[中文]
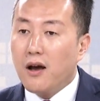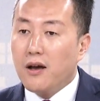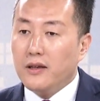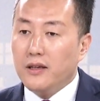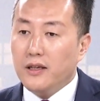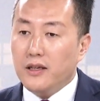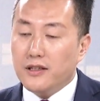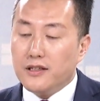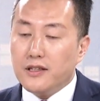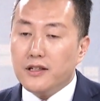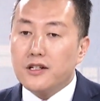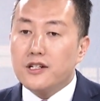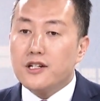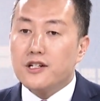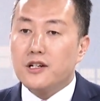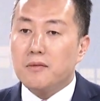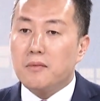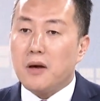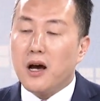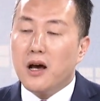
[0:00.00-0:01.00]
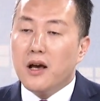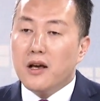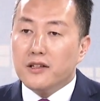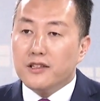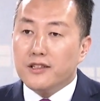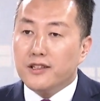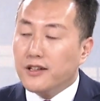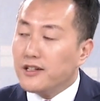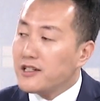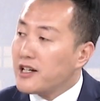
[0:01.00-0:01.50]
已经是什么
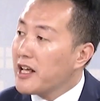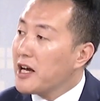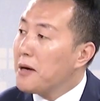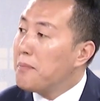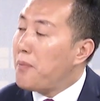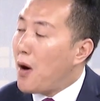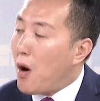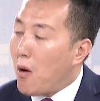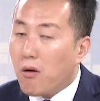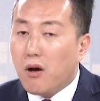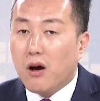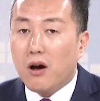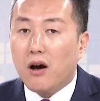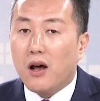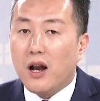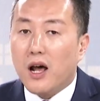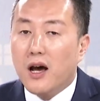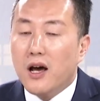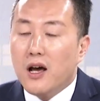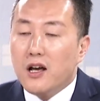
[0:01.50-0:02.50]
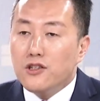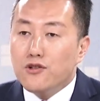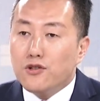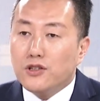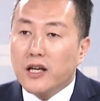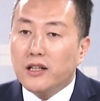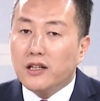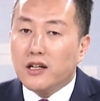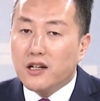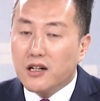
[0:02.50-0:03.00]
形成了一个饱和了，就它
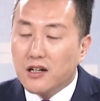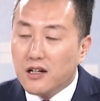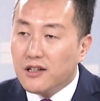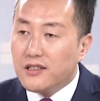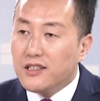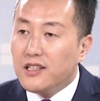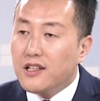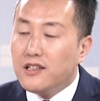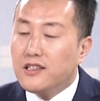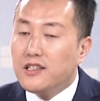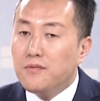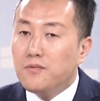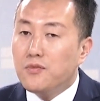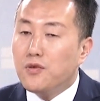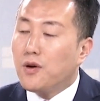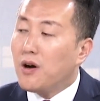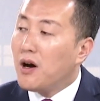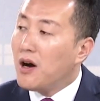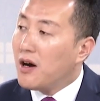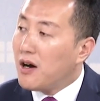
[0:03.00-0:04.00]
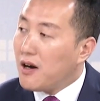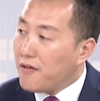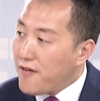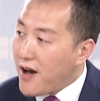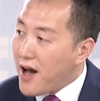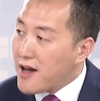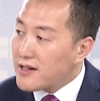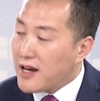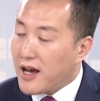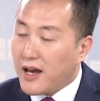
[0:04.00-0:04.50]
的科技的进步和
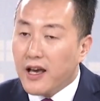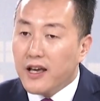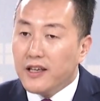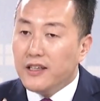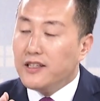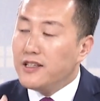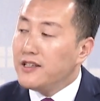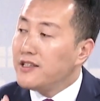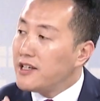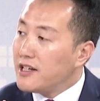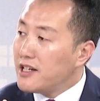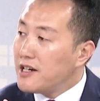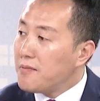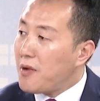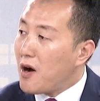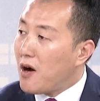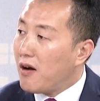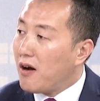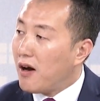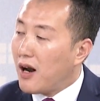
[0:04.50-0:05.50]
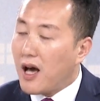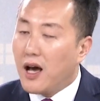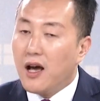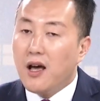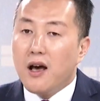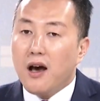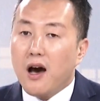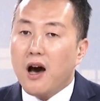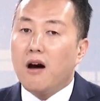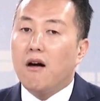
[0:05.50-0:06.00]
发展已经形成饱和了。
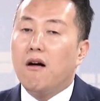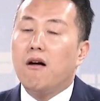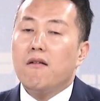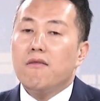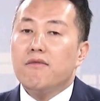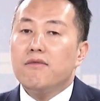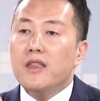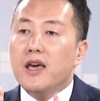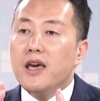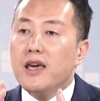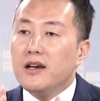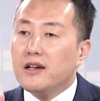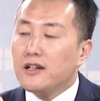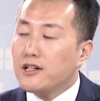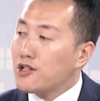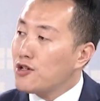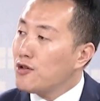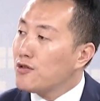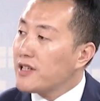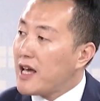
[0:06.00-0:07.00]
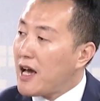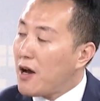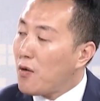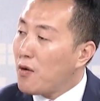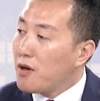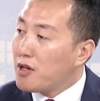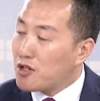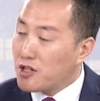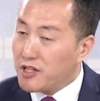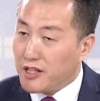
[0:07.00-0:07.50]
嗯，好，那个时候才
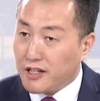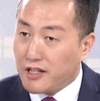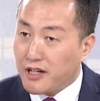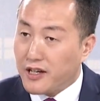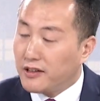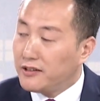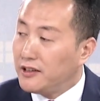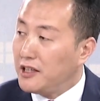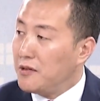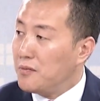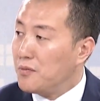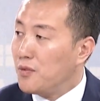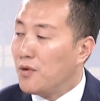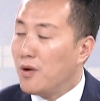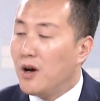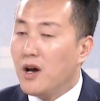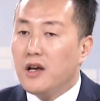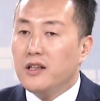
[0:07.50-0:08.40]
会形成一个顶部。